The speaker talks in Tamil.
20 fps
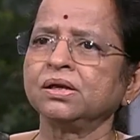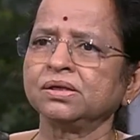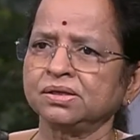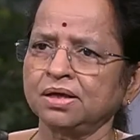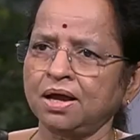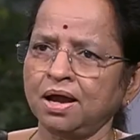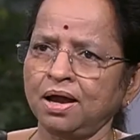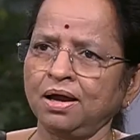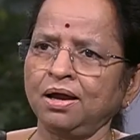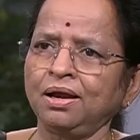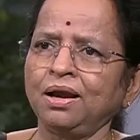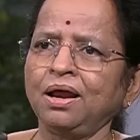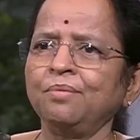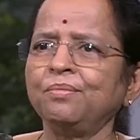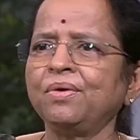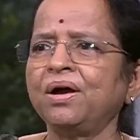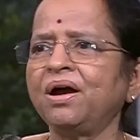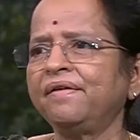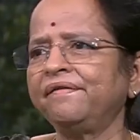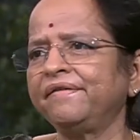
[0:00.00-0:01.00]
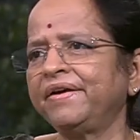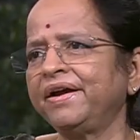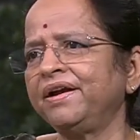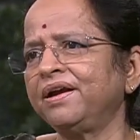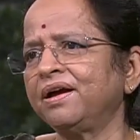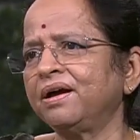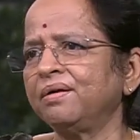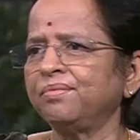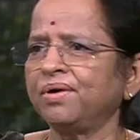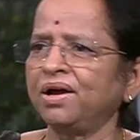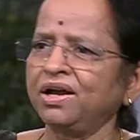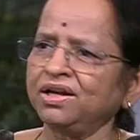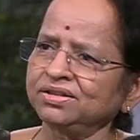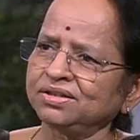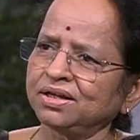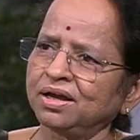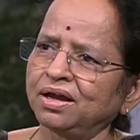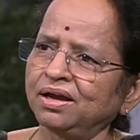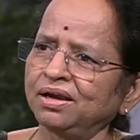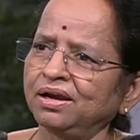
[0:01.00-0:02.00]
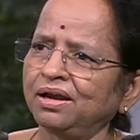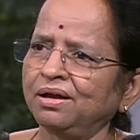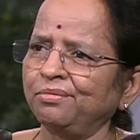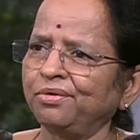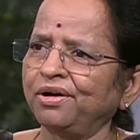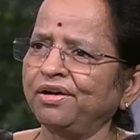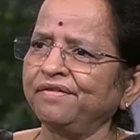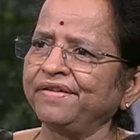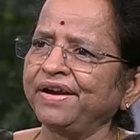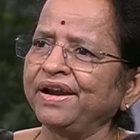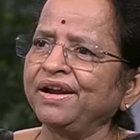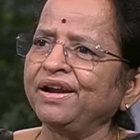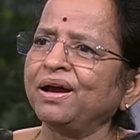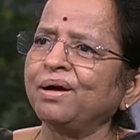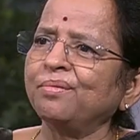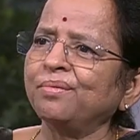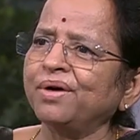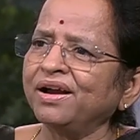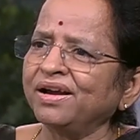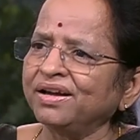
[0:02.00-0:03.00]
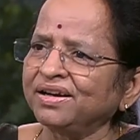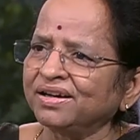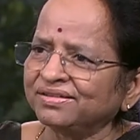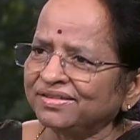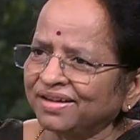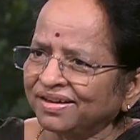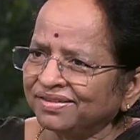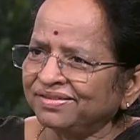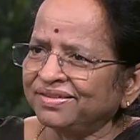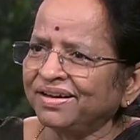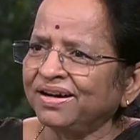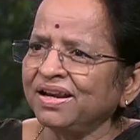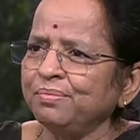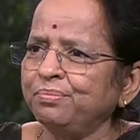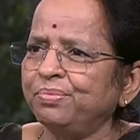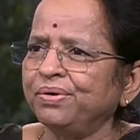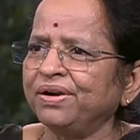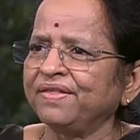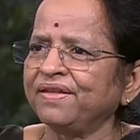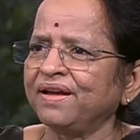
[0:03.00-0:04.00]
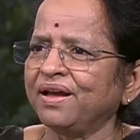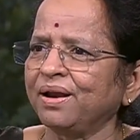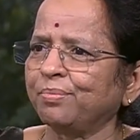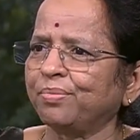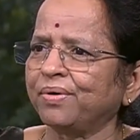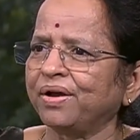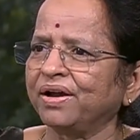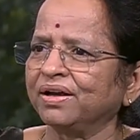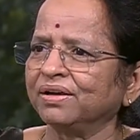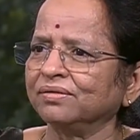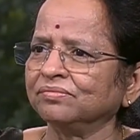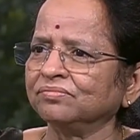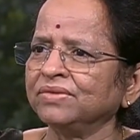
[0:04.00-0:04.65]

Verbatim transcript: சாகலாமா வேண்டாமா சாகலாமா வேண்டாமாங்கிற தத்தளிப்பில் தான் இருப்பாங்க